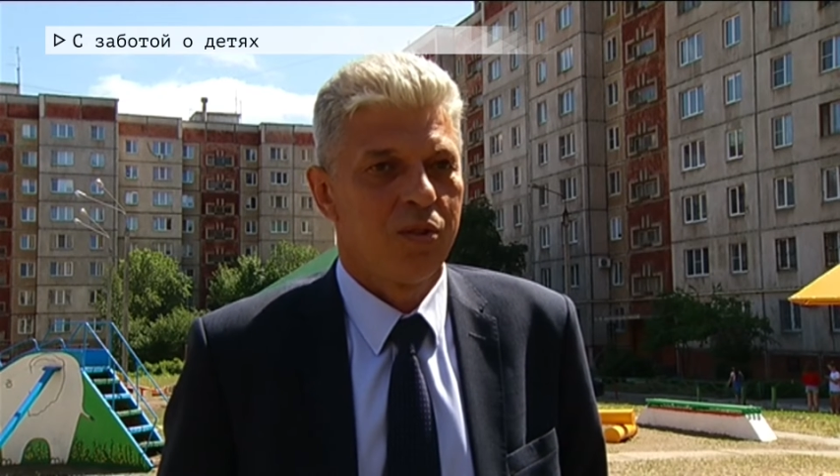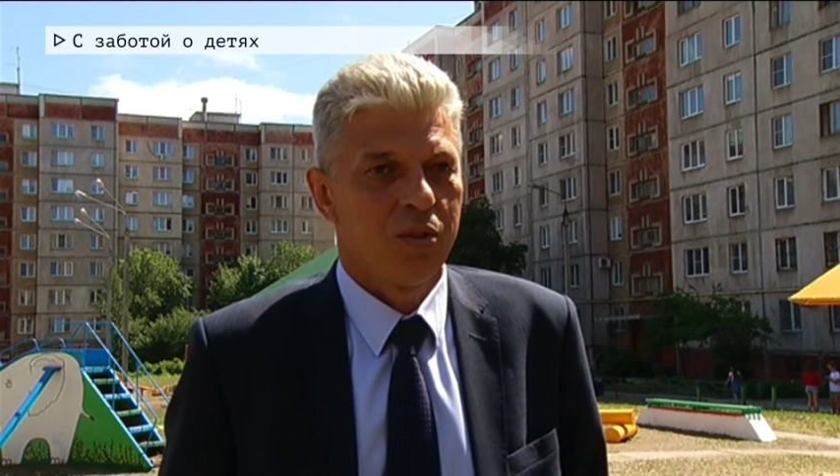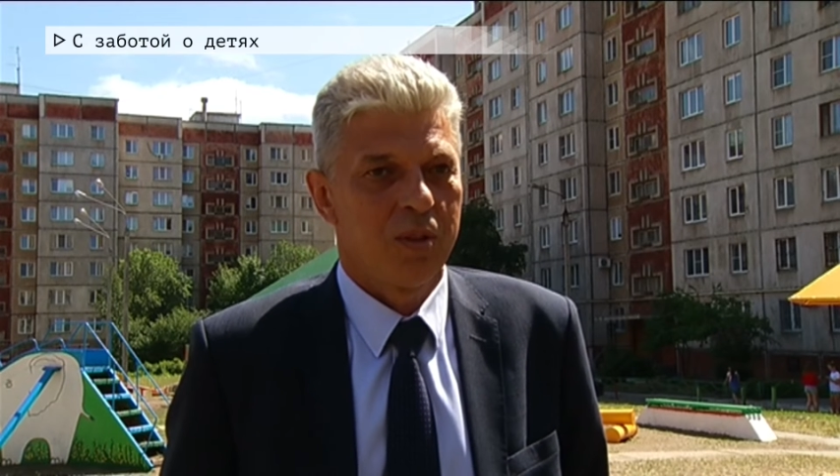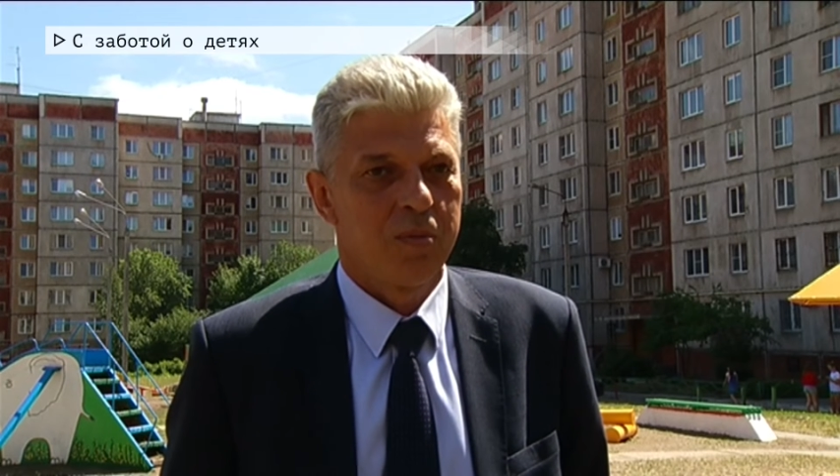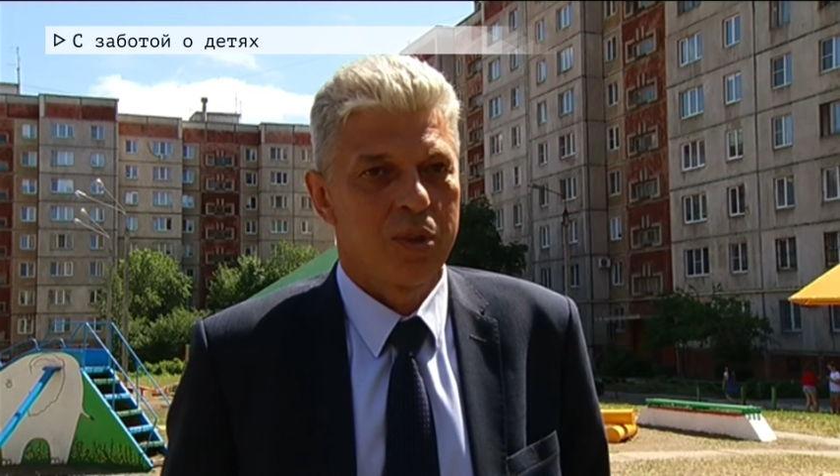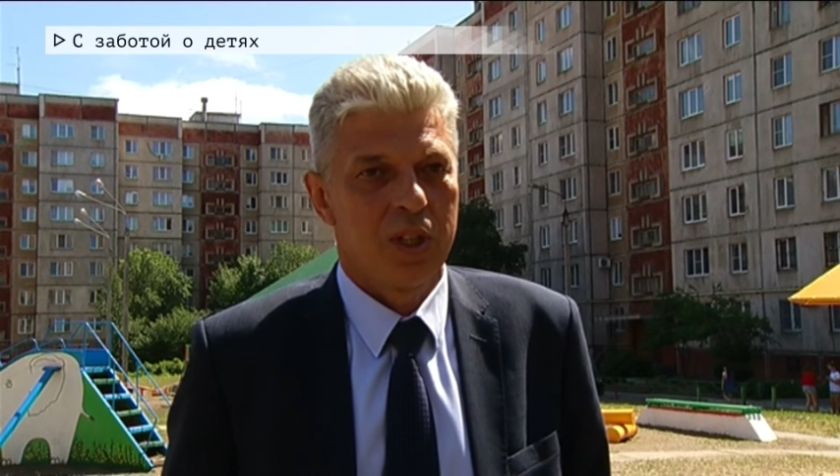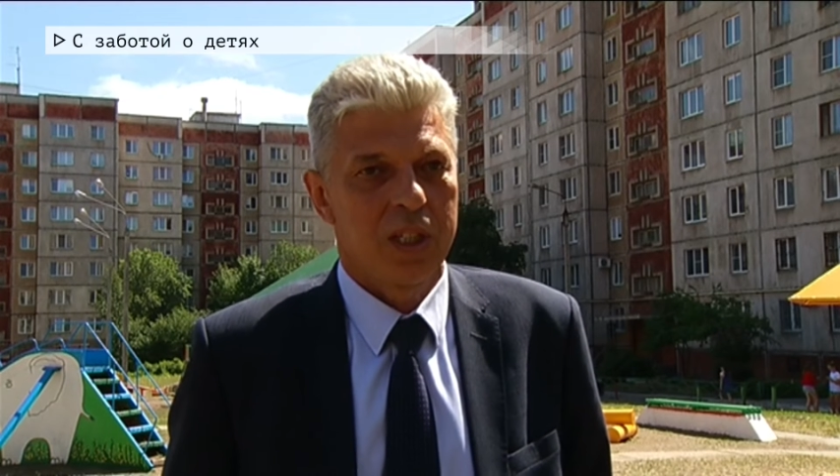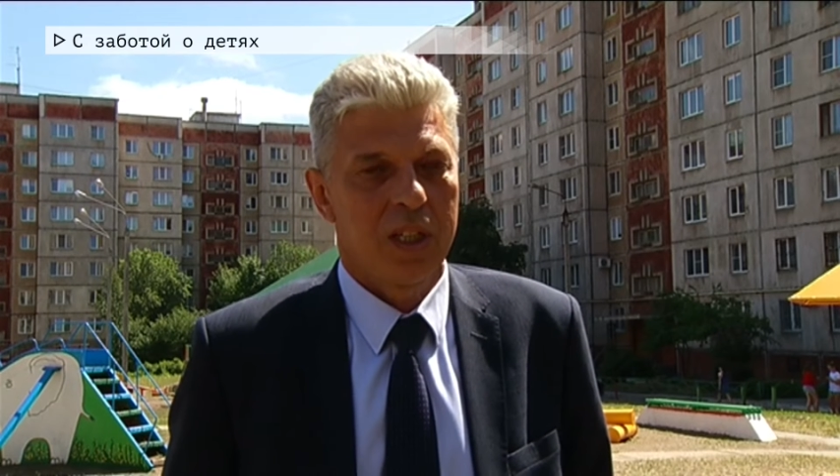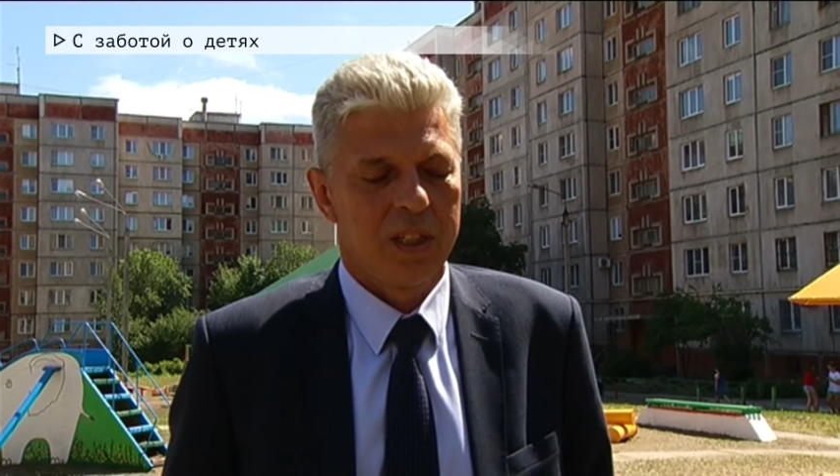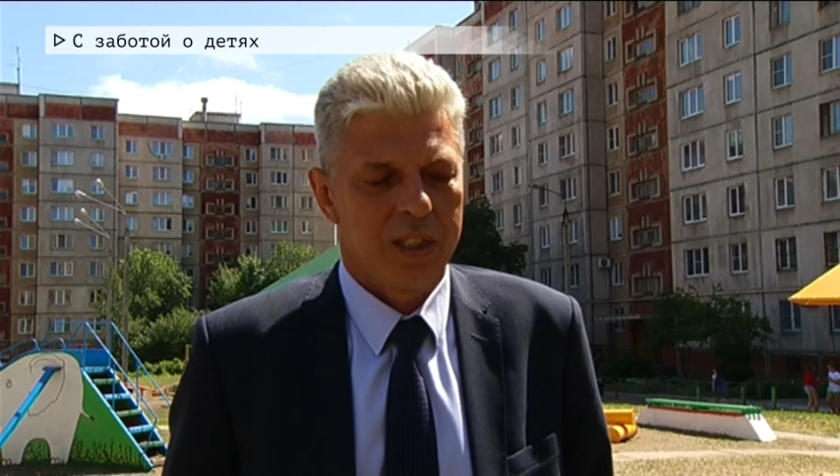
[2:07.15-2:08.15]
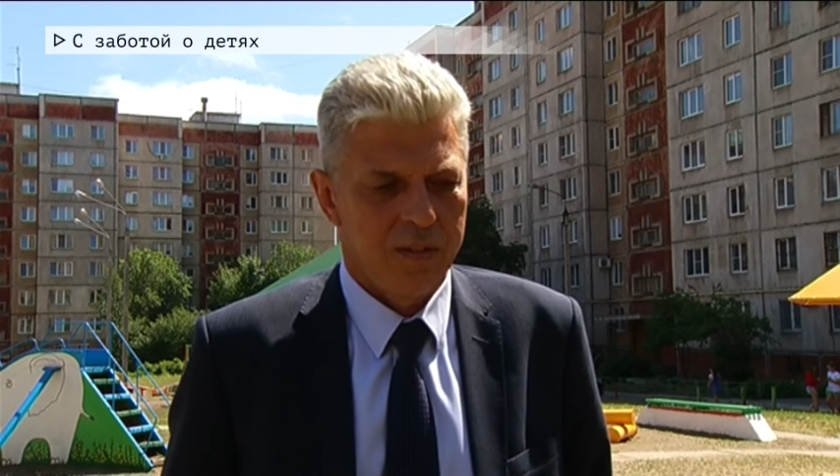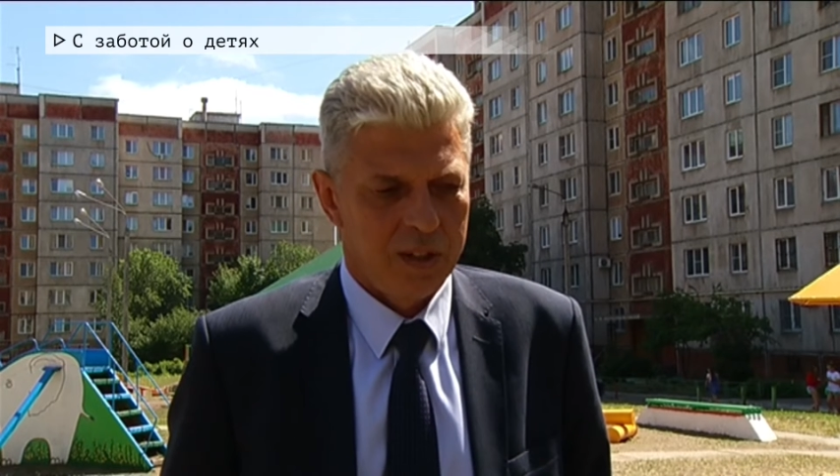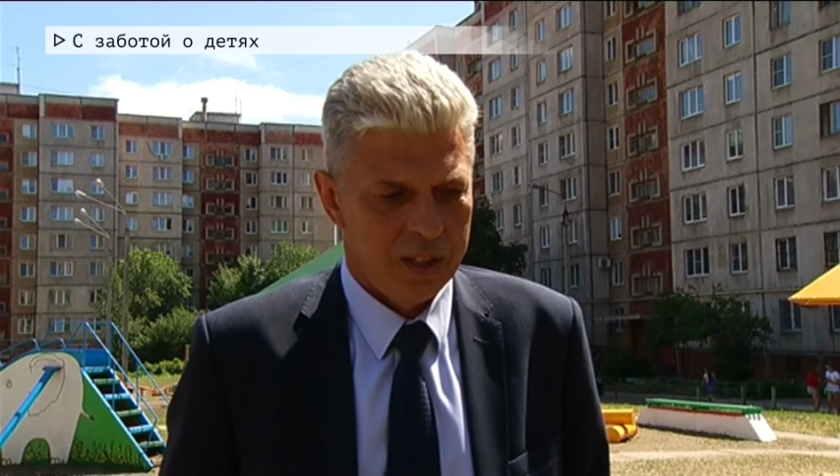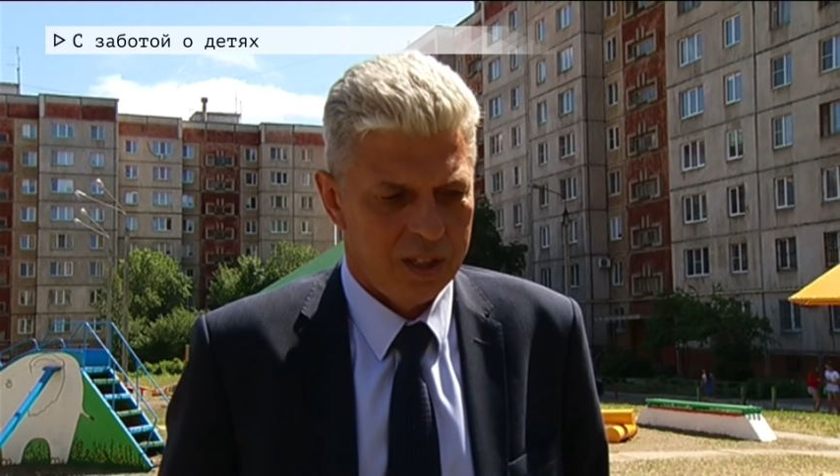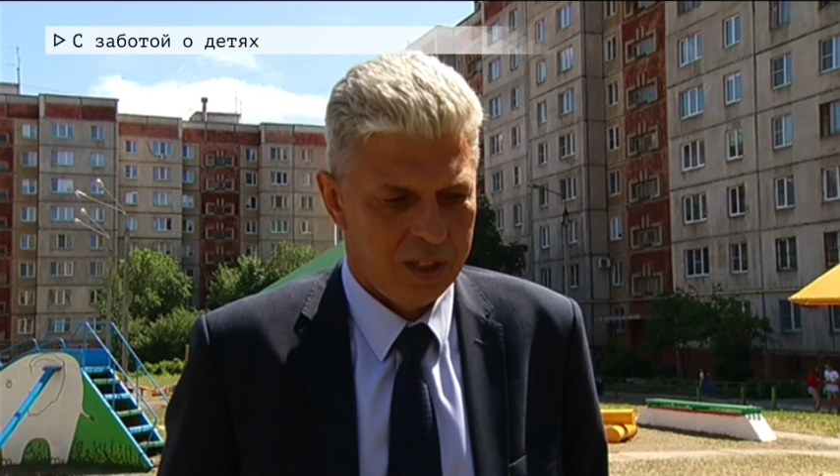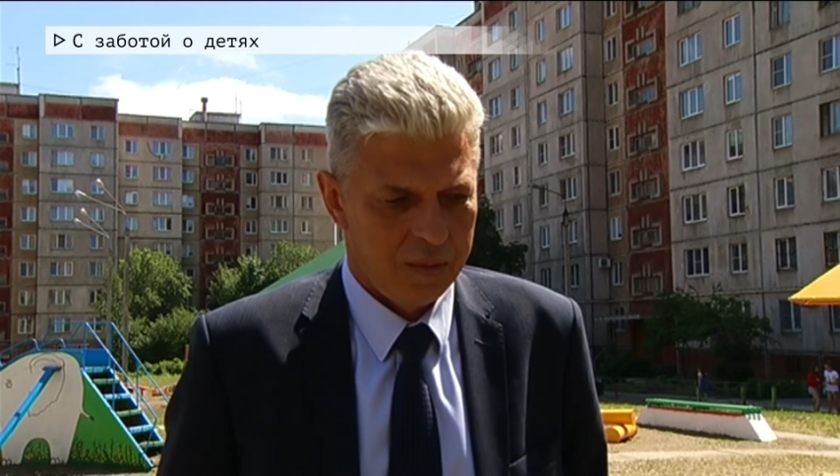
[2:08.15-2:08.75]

но это после согласования с